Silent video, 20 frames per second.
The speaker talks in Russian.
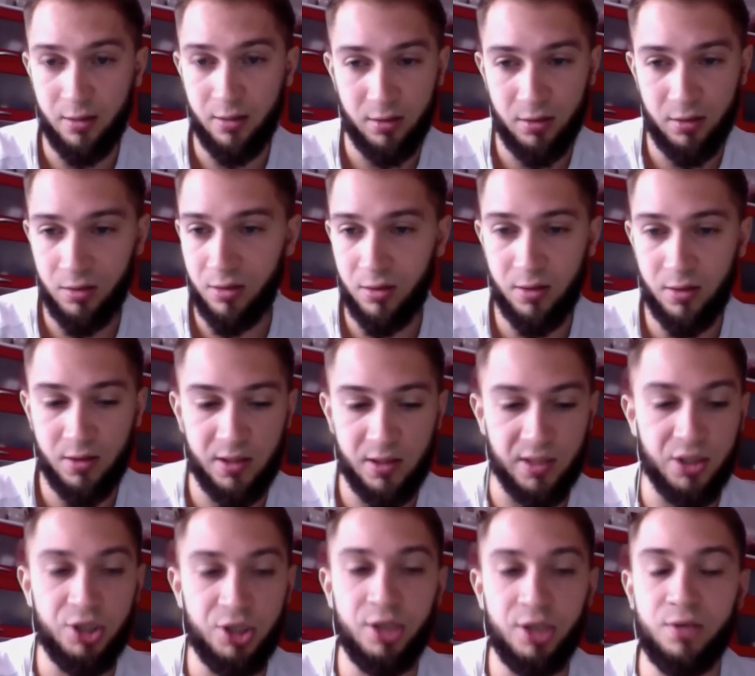и
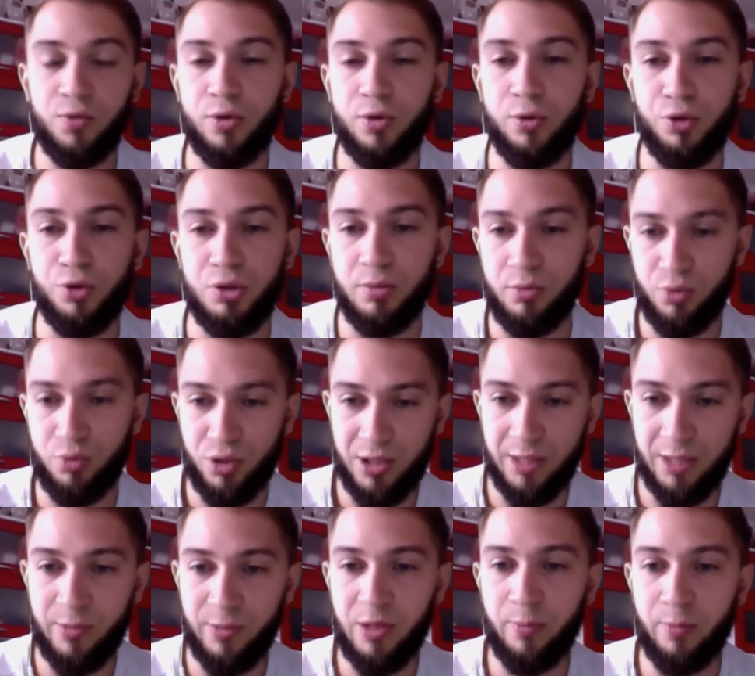содержать его сложно, потому
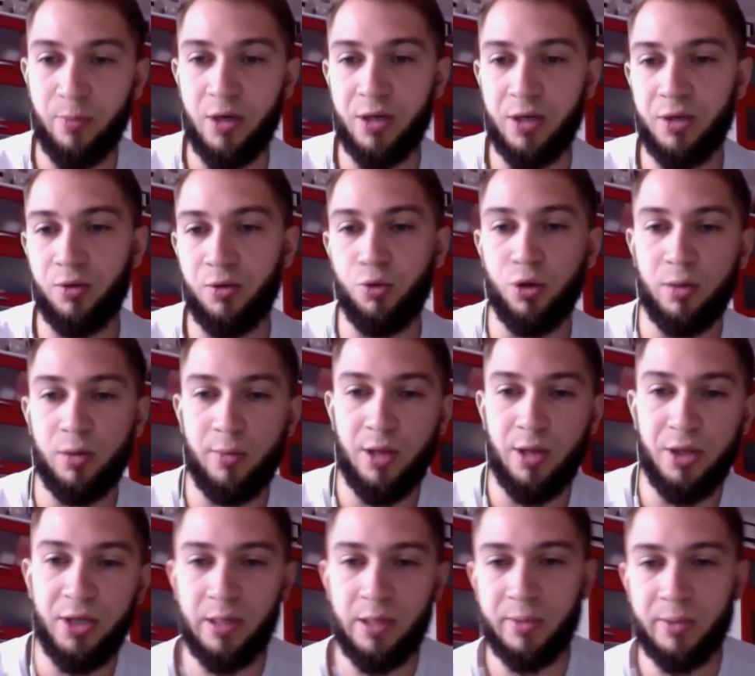что камнепады, горы
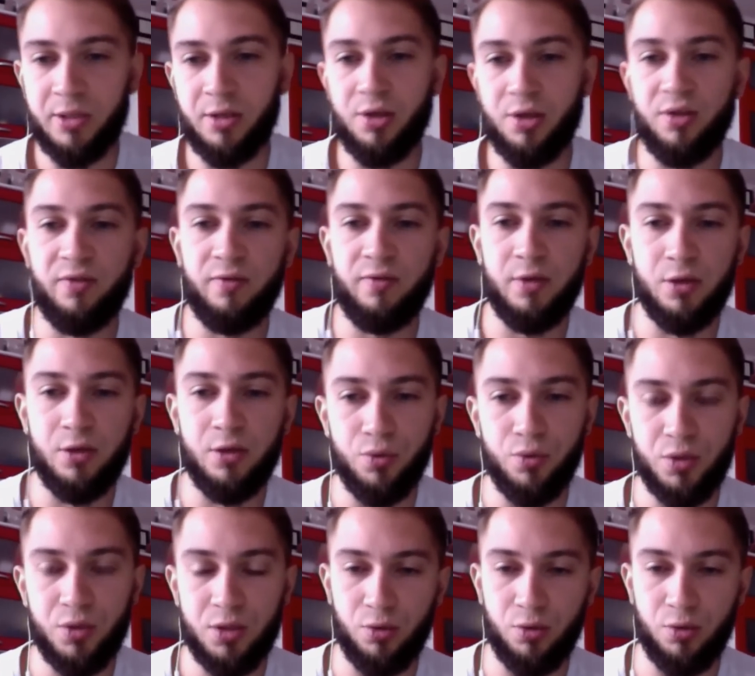молодые, они постоянно
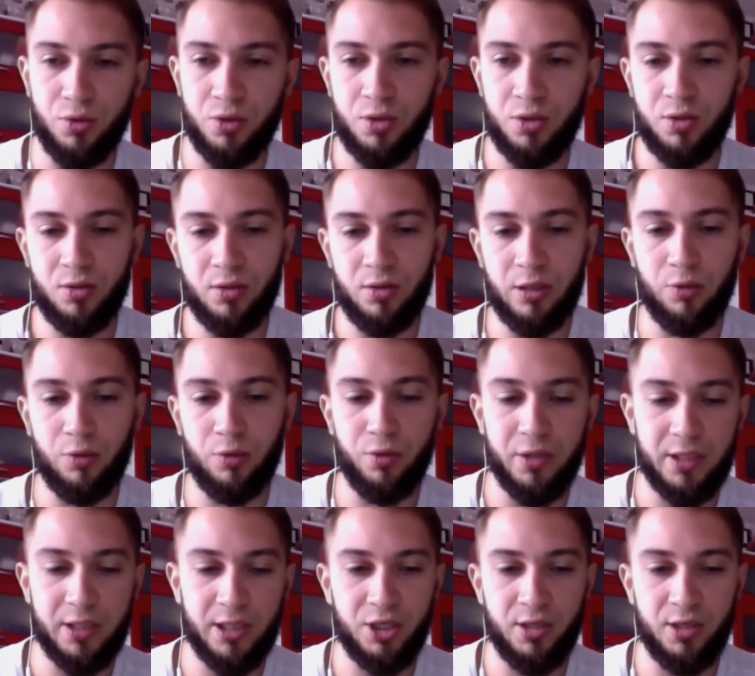двигаются, то есть
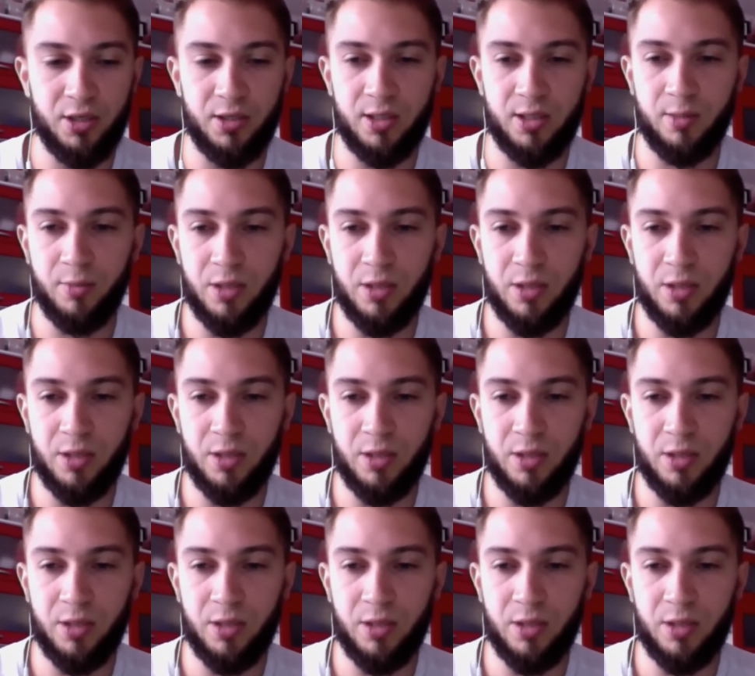дорога искажается.